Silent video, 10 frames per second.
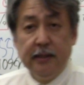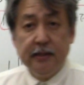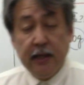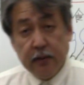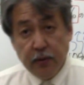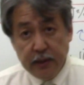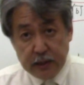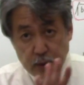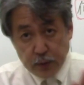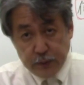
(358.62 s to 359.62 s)
さあ、これ
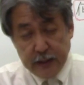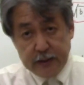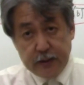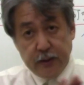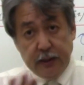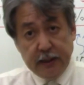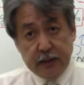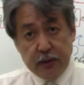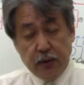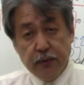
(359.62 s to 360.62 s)
で食塩水足
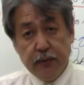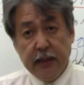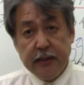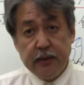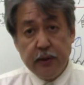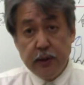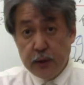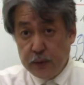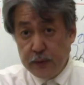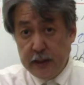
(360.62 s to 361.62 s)
す食塩水、
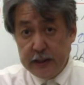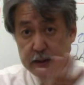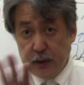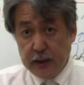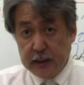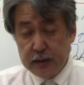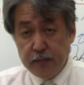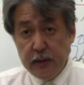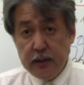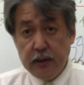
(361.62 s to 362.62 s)
食塩水足す
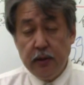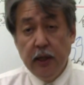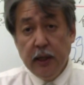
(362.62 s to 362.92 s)
水、